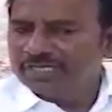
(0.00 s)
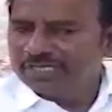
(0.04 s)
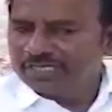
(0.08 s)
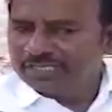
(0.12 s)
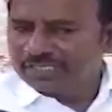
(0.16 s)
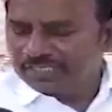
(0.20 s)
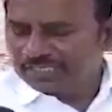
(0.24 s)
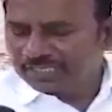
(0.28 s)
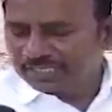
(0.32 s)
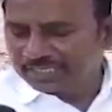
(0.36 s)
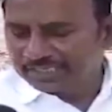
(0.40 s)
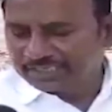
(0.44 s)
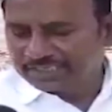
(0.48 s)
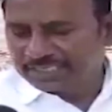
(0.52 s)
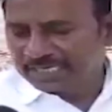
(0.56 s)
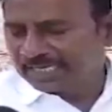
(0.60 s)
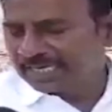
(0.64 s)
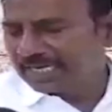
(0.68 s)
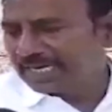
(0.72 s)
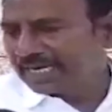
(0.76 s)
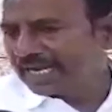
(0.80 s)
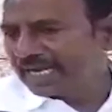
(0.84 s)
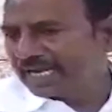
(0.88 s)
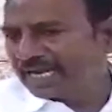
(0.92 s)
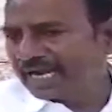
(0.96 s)
ఇది
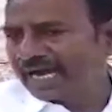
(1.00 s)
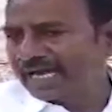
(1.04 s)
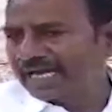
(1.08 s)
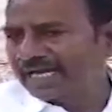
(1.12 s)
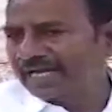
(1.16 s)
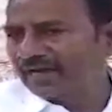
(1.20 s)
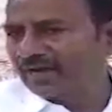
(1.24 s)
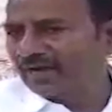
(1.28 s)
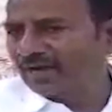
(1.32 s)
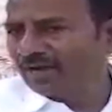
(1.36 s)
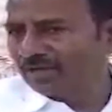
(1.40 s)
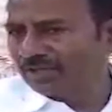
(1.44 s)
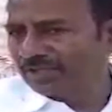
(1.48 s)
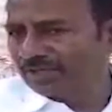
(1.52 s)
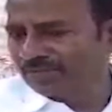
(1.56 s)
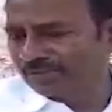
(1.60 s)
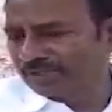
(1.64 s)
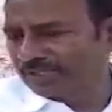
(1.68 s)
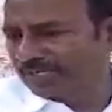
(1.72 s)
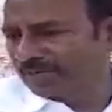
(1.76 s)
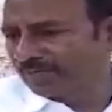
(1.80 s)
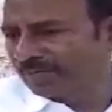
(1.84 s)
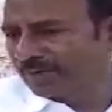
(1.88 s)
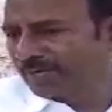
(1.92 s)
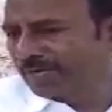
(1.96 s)
జగనన్న కాలనీలో
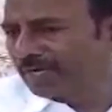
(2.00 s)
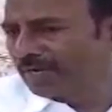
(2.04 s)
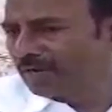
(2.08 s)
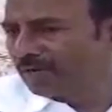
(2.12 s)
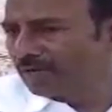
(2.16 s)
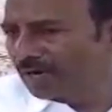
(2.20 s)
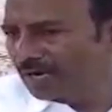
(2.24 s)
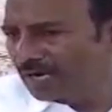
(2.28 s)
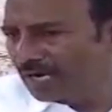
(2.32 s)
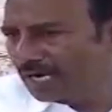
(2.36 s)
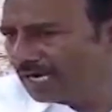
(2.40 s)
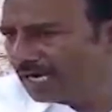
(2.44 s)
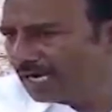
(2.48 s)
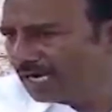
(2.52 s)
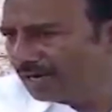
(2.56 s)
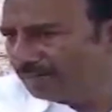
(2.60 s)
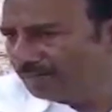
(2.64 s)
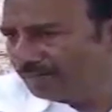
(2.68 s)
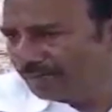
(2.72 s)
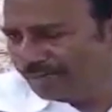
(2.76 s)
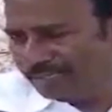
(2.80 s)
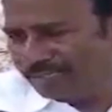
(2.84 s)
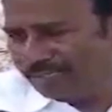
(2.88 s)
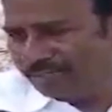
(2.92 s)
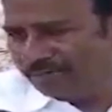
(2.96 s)
దమంతరంపల్లిలో ఒక
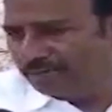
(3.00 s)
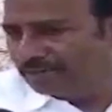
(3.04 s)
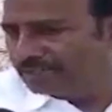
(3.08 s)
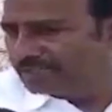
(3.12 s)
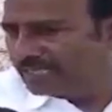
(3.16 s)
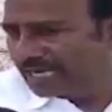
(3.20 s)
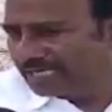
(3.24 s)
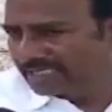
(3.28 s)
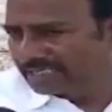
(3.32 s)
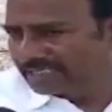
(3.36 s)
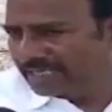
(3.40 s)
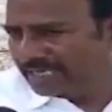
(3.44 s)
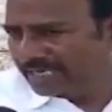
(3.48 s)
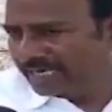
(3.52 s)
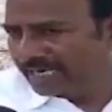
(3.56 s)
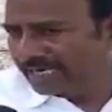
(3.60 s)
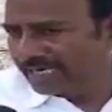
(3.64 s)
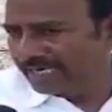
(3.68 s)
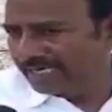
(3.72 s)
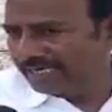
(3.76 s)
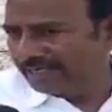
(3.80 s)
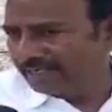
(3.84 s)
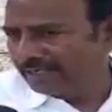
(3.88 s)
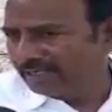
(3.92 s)
అది ఇల్లు శాంక్షన్ అయినాయి